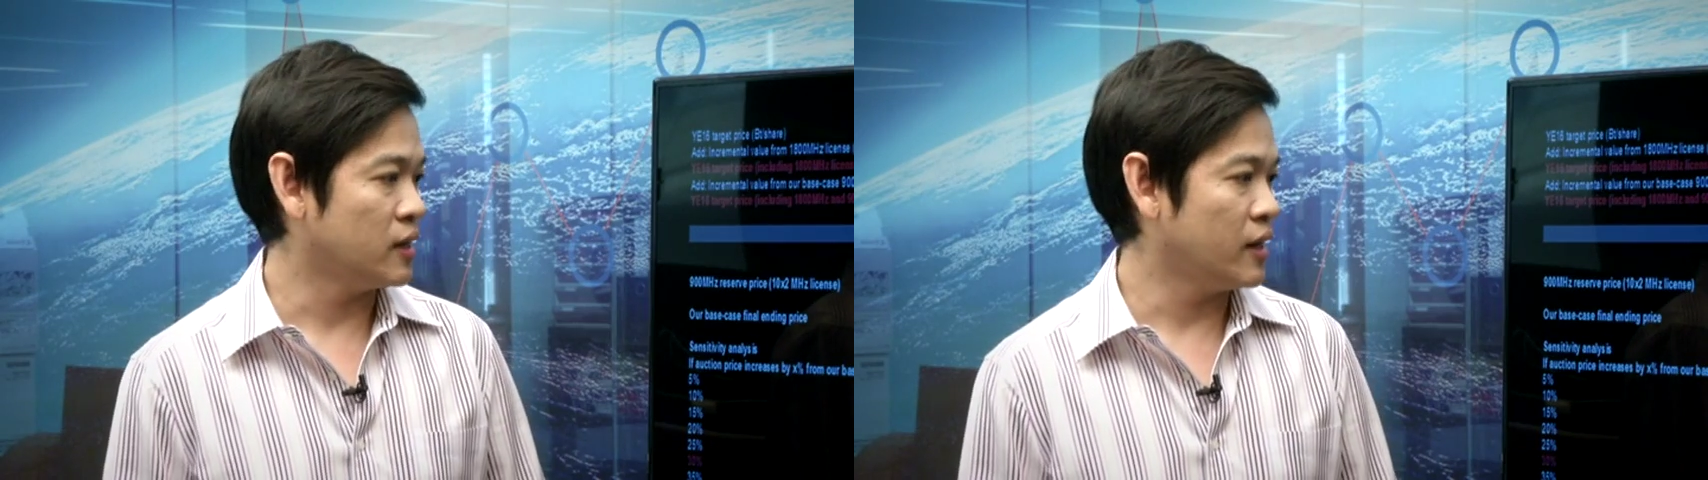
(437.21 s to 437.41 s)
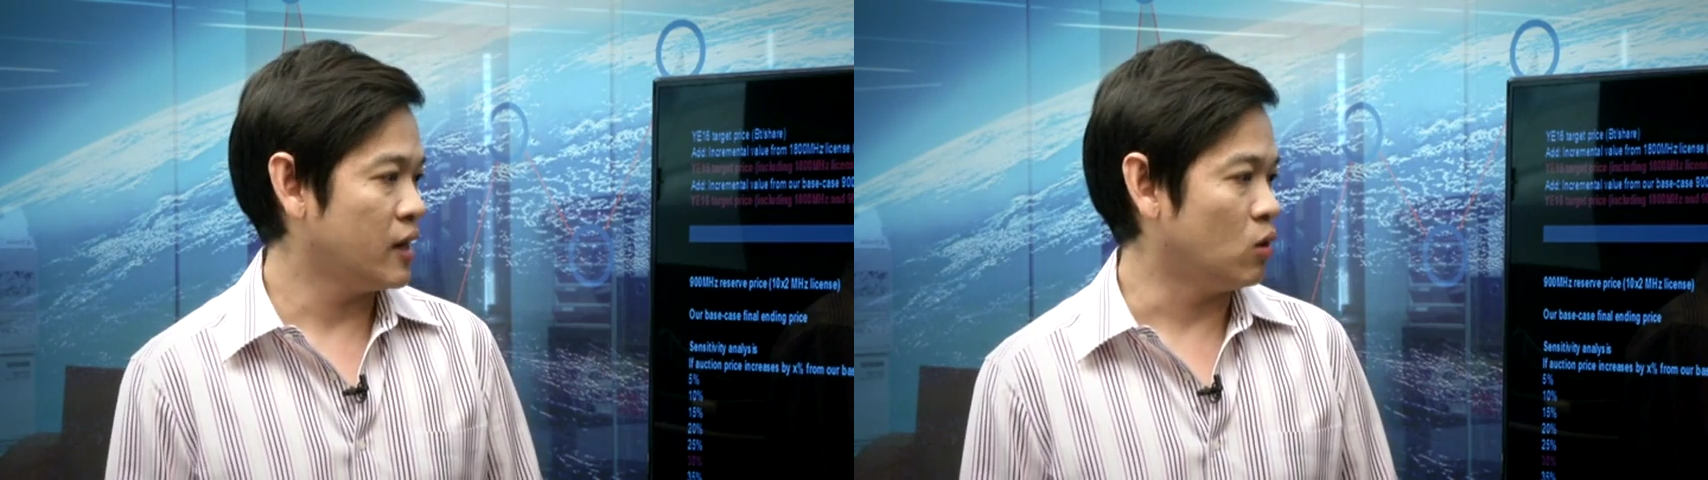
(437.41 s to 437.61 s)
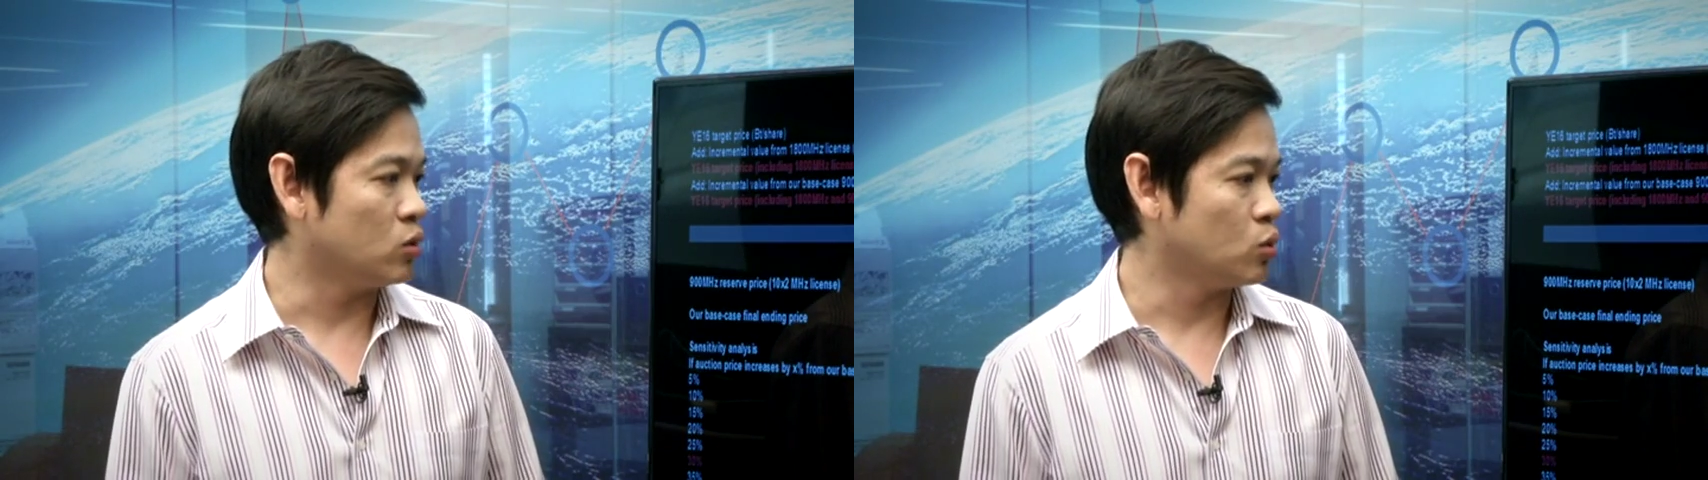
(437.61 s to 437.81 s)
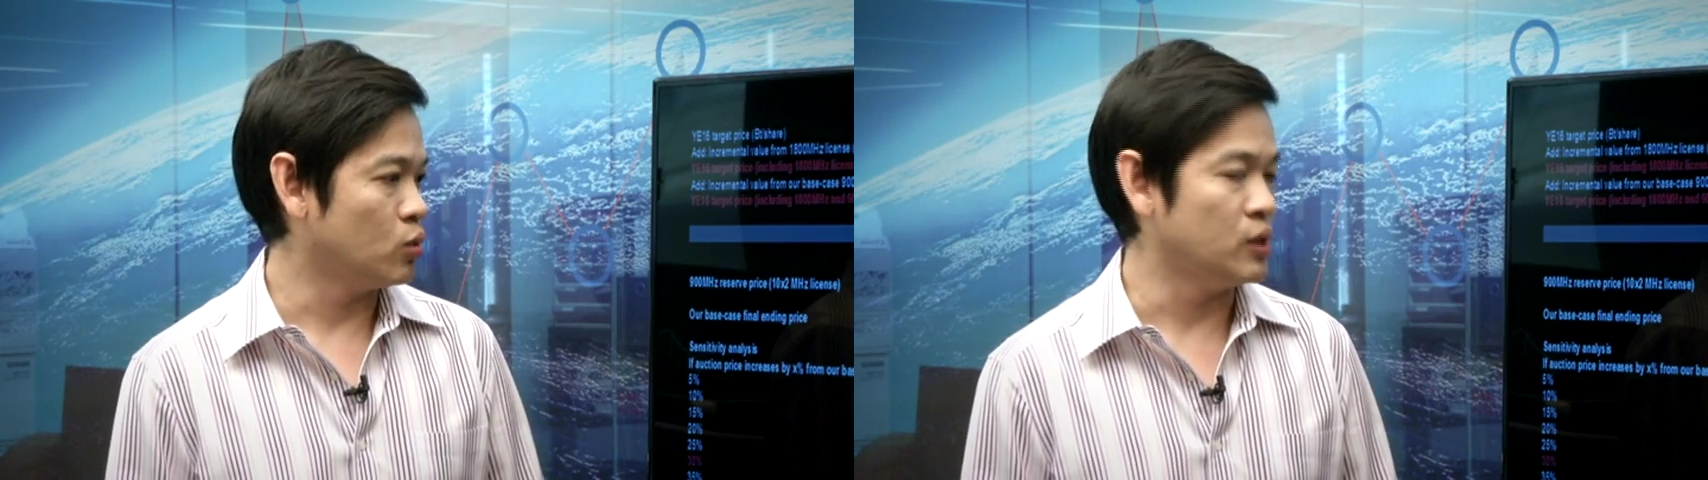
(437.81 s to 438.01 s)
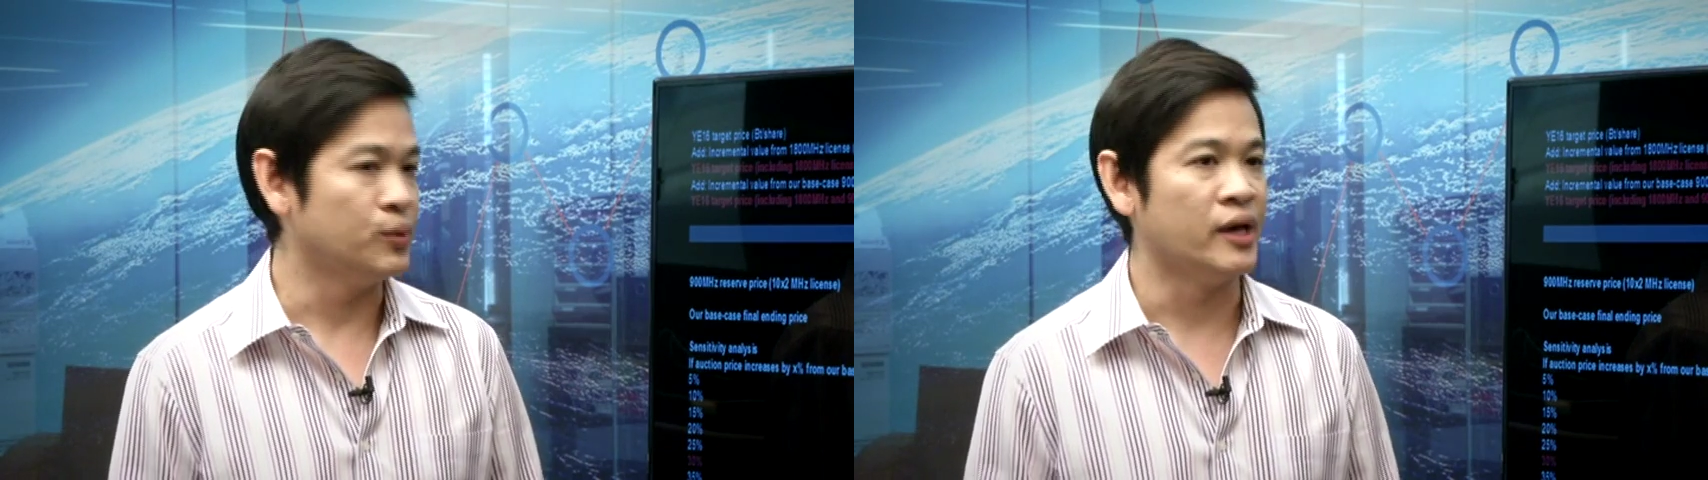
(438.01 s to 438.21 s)
ในแง่ของตั
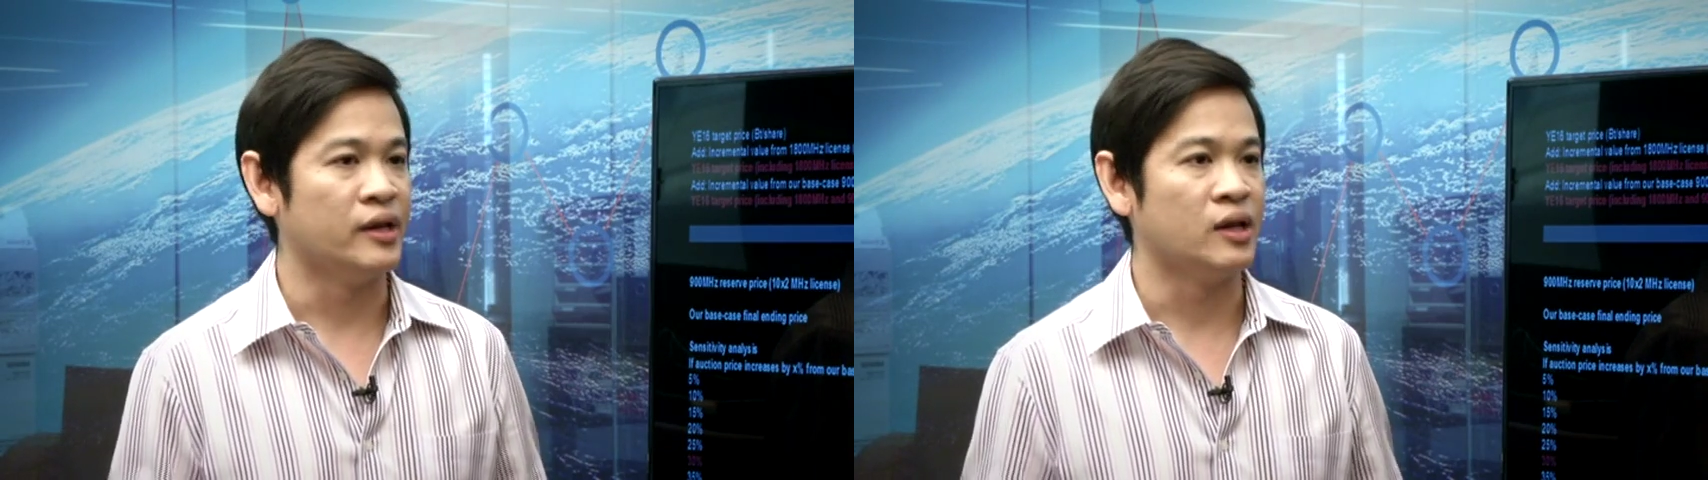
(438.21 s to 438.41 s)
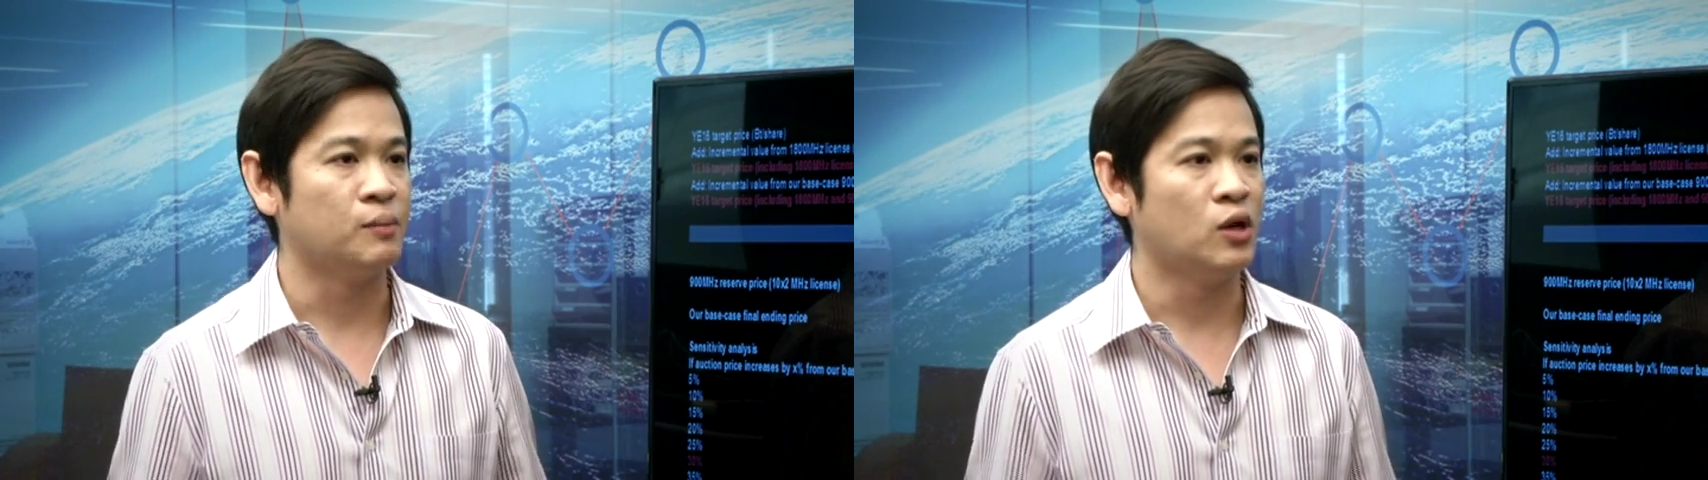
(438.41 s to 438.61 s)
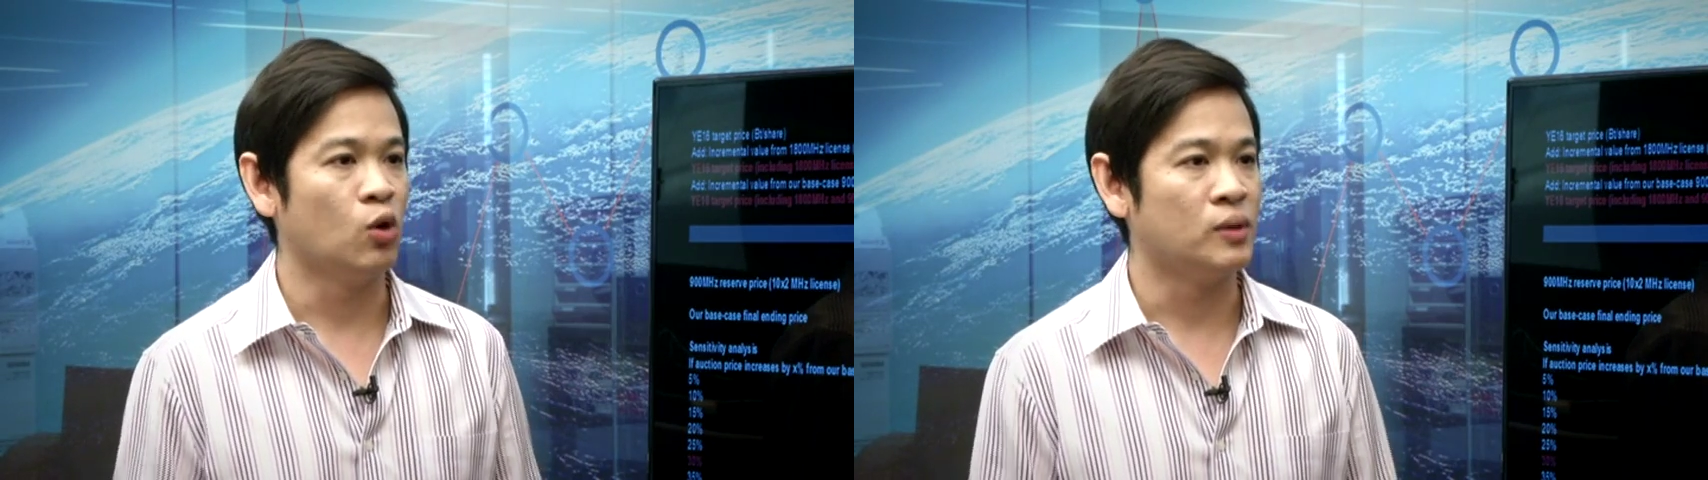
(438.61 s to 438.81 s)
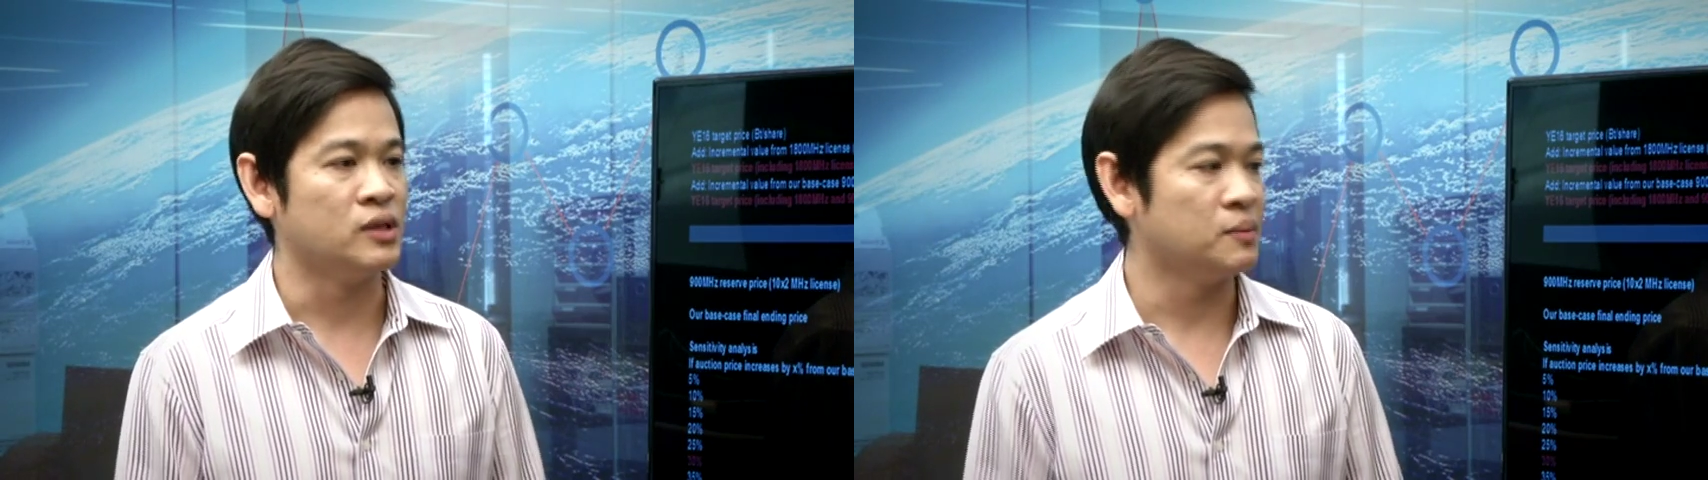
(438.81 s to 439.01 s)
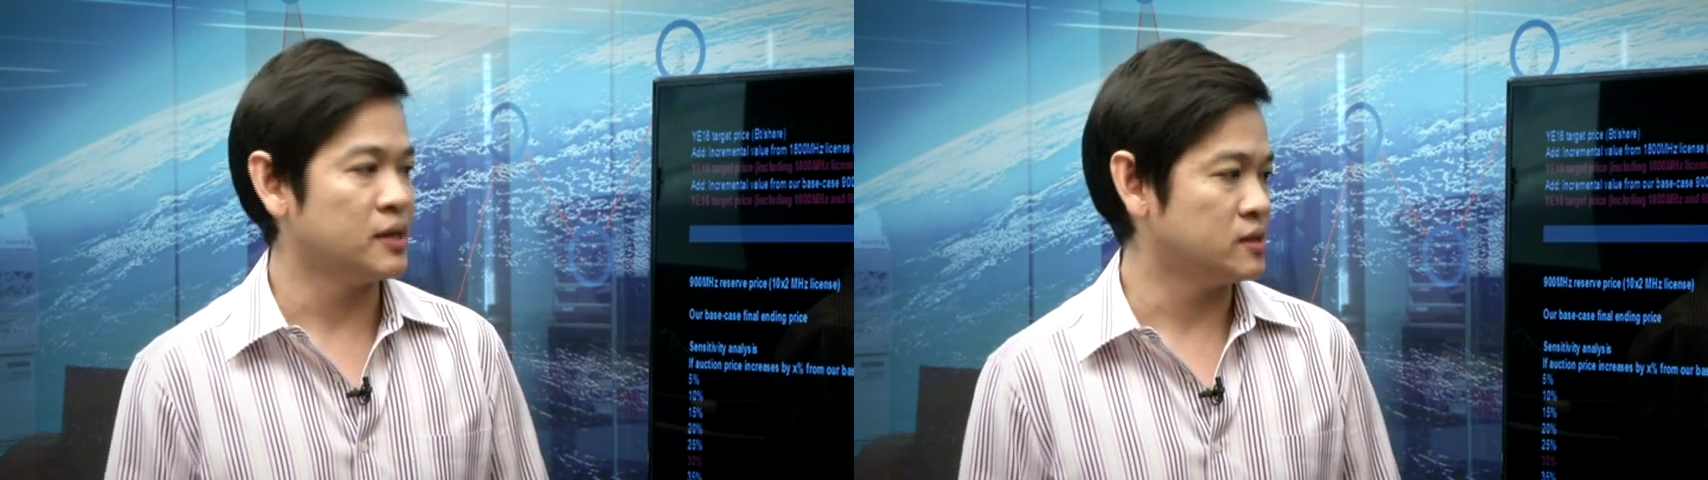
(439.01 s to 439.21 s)
วดีเวเดนเนี่ยมันลงมา
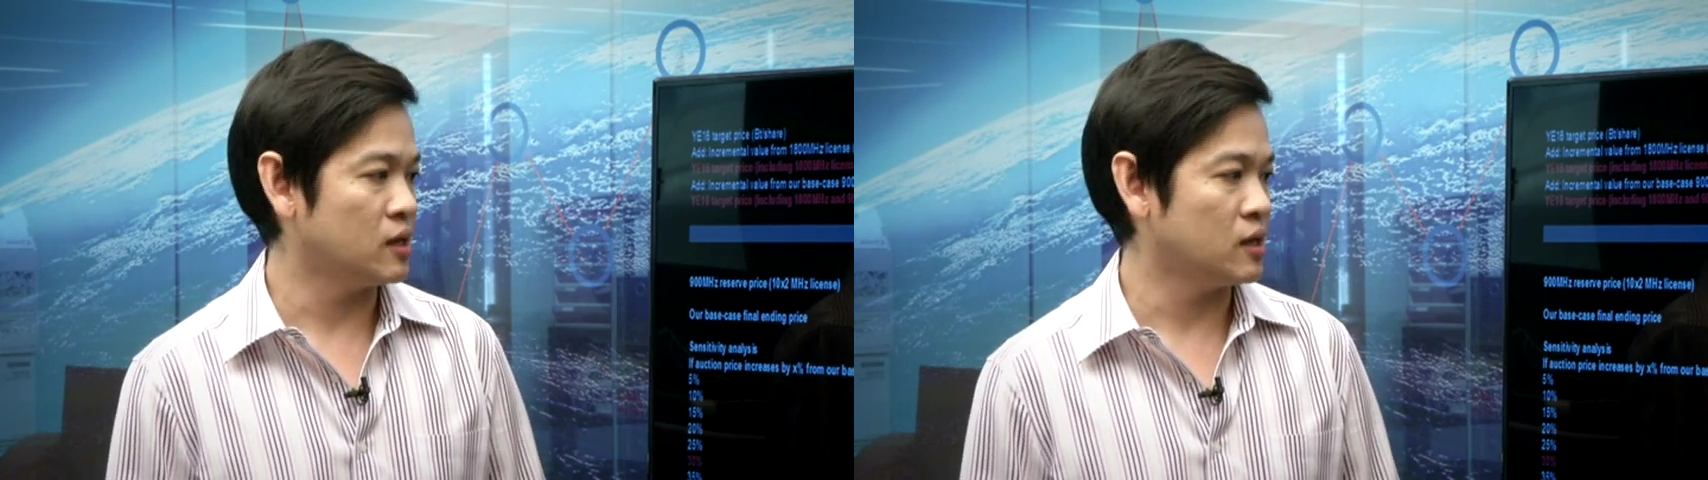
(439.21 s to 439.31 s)
ถึงมา